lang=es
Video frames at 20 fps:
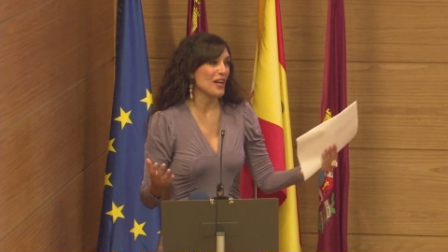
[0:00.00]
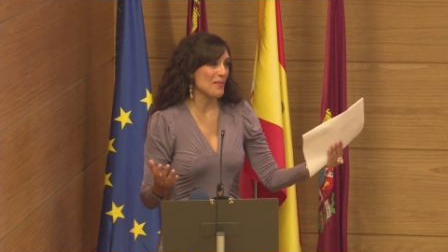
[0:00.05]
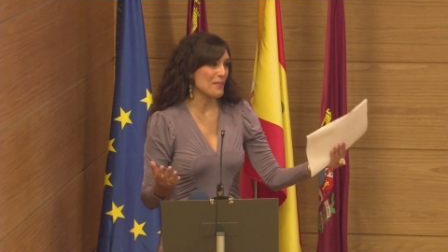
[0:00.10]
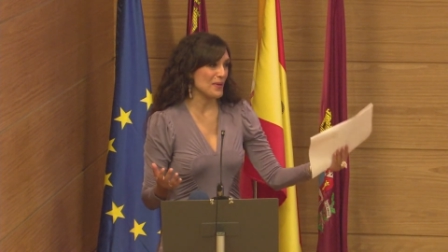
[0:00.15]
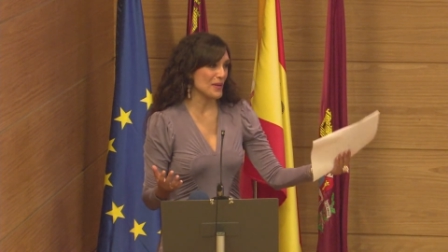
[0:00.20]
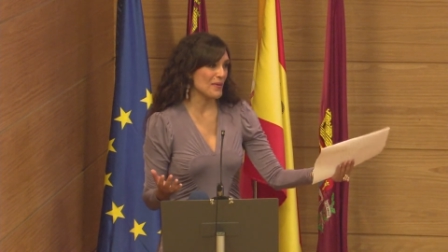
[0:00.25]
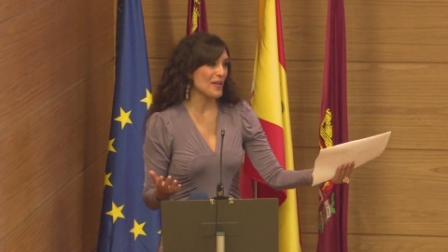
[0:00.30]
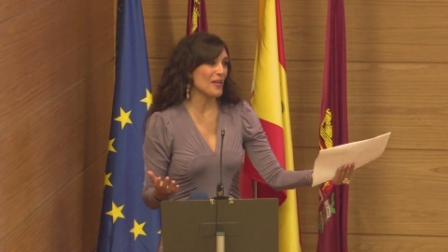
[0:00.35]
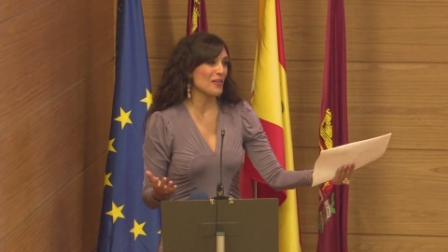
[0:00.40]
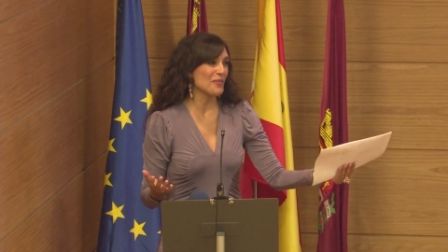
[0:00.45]
En
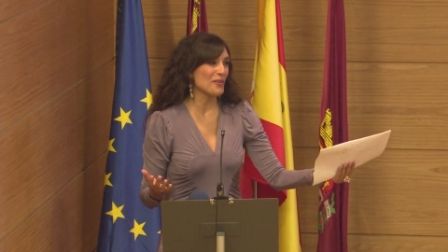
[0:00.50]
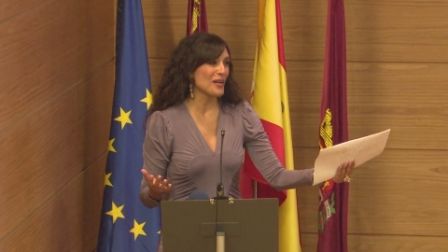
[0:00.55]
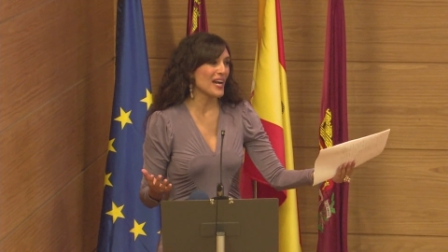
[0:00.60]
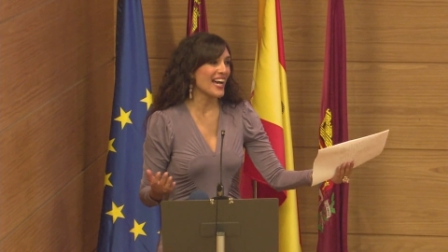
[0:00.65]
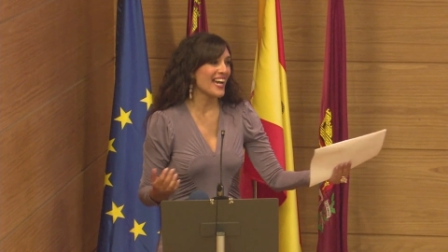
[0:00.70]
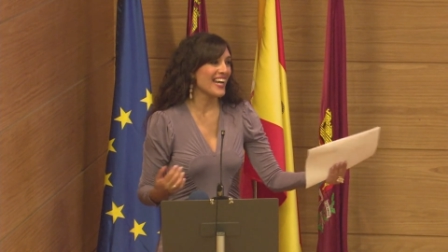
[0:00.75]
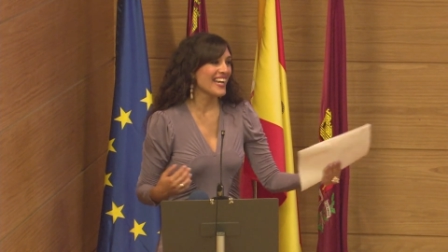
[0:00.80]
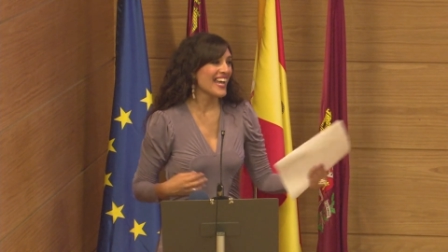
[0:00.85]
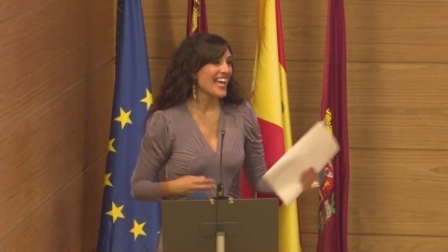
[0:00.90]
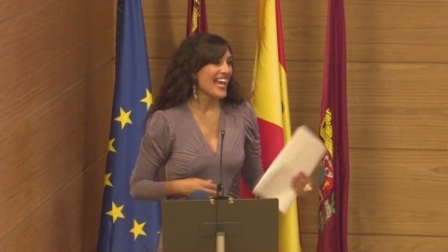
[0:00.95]
primer
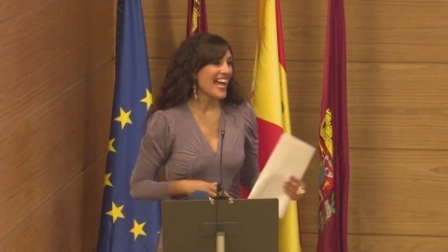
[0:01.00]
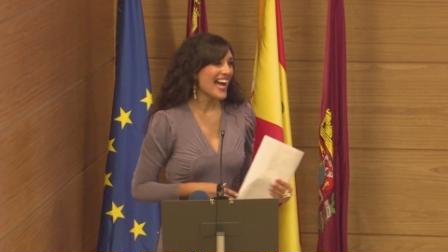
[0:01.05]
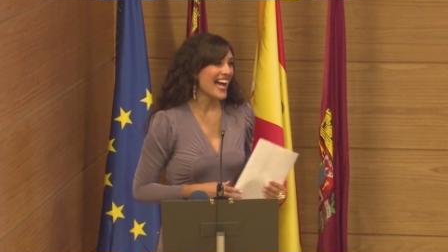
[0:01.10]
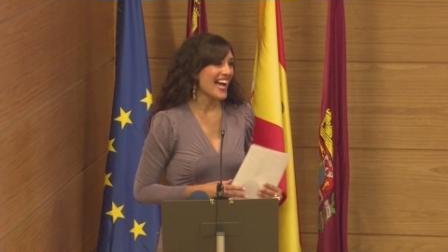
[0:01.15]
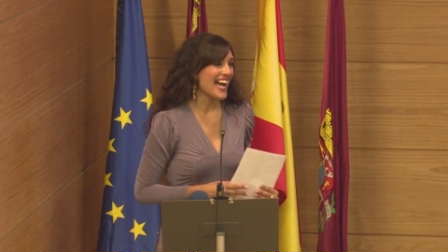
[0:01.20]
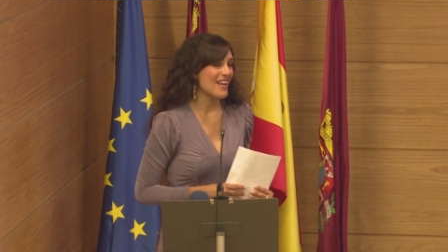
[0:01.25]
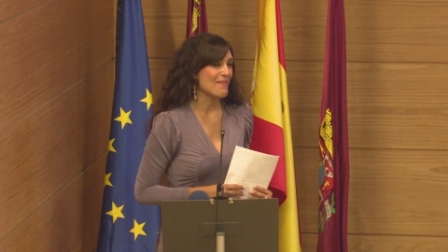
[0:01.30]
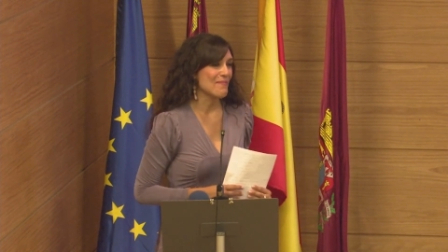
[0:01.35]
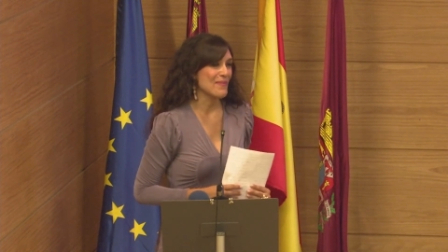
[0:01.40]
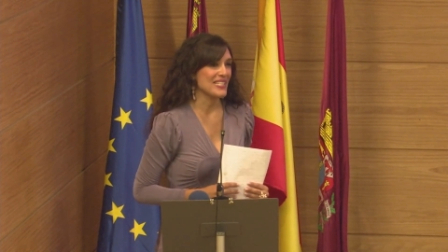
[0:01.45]
lugar,
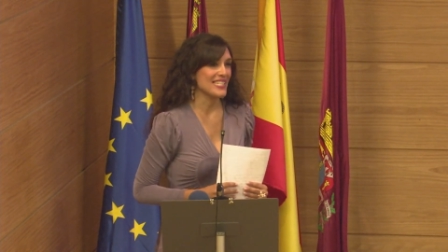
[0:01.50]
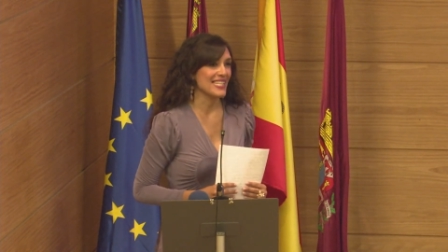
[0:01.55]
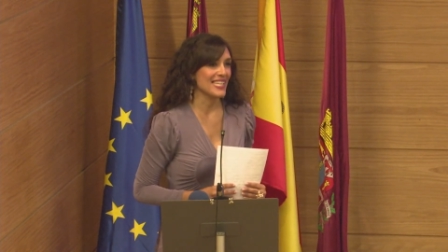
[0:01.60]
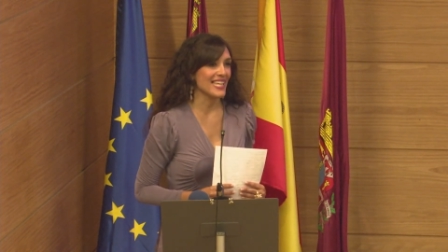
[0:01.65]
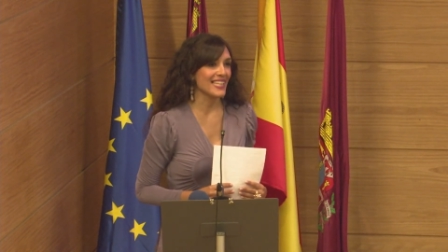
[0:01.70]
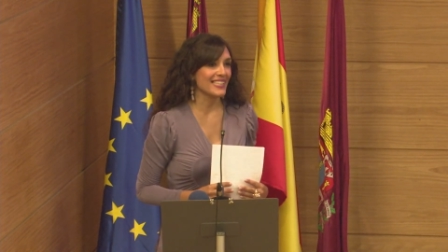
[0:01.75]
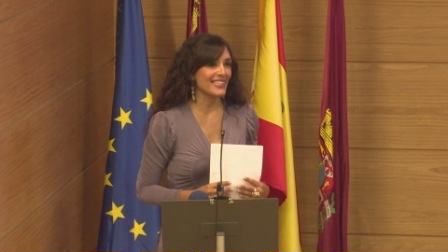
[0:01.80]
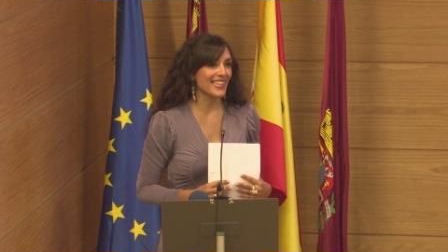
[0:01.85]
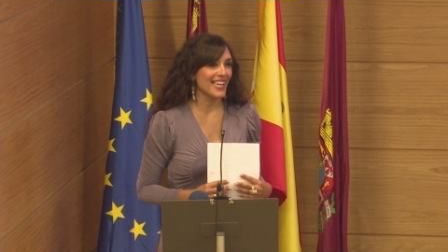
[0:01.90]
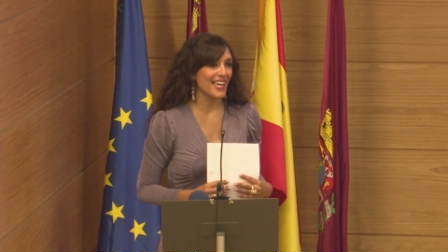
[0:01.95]
al
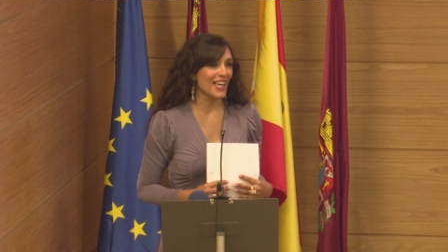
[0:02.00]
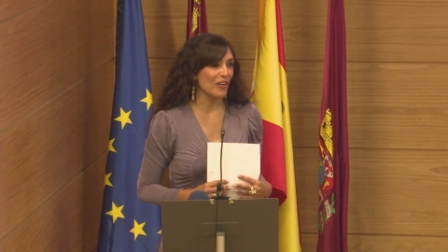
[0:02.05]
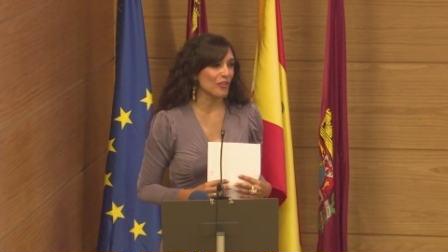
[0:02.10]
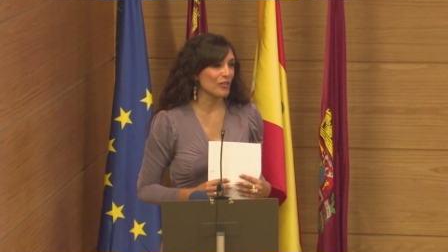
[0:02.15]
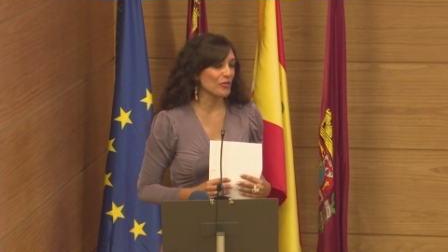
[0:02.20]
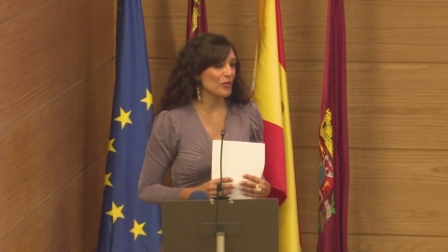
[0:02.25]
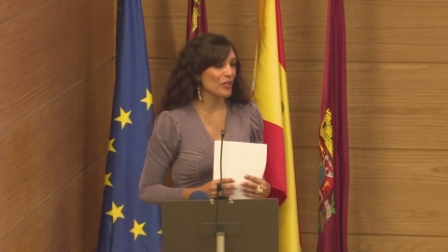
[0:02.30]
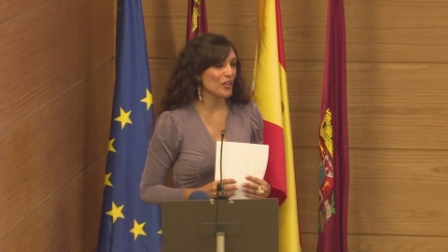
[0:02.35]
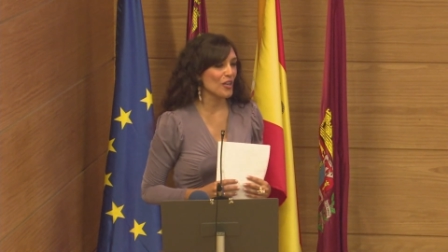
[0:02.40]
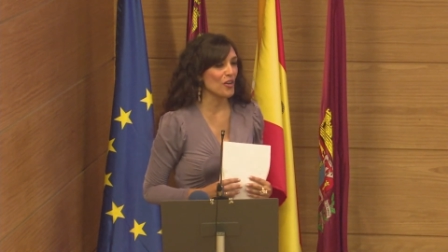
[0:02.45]
presidente
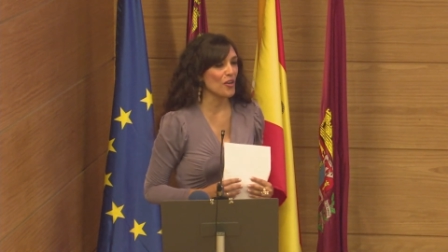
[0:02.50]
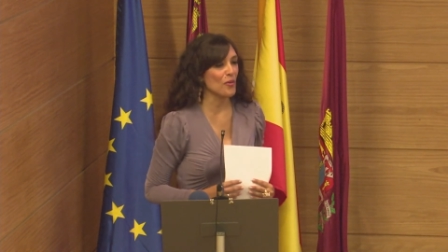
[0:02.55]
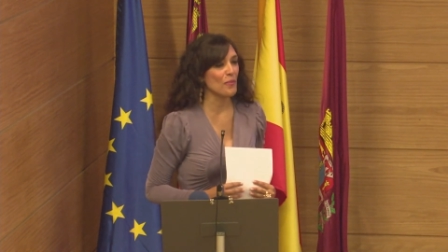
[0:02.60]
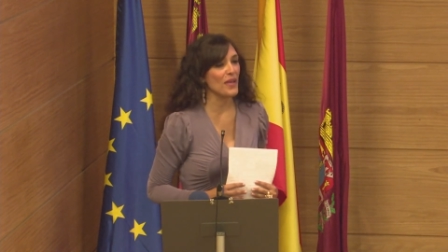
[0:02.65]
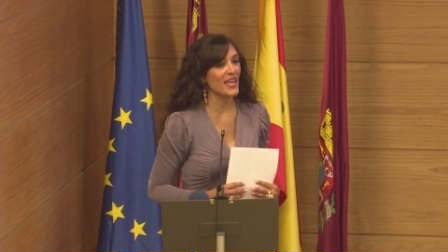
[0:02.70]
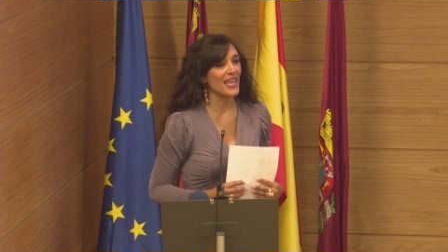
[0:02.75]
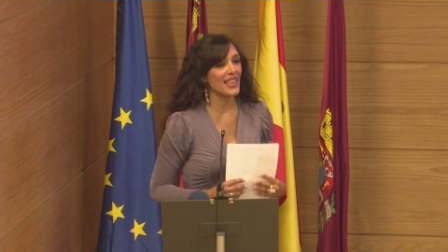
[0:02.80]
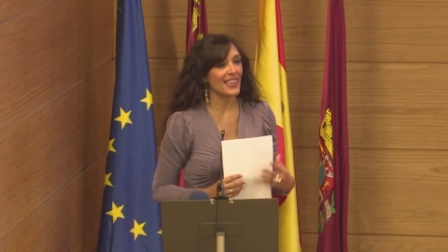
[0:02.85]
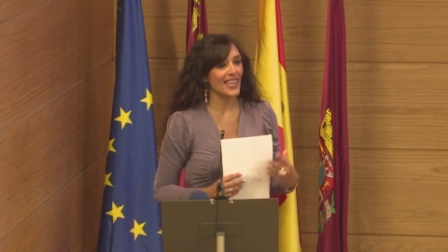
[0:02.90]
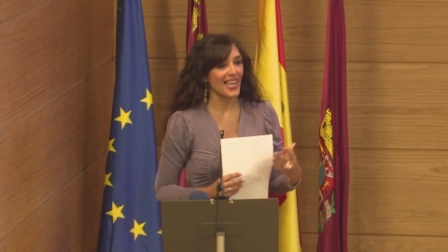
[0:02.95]
Odulio
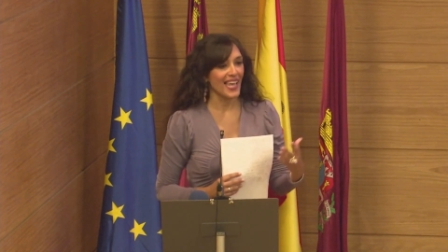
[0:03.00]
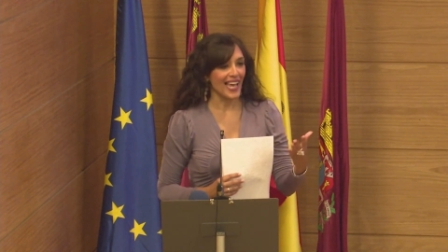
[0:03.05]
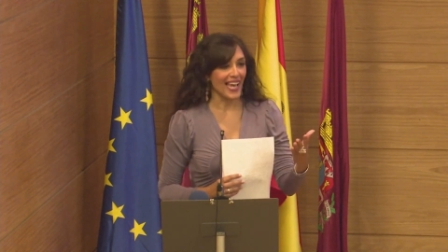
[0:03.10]
López,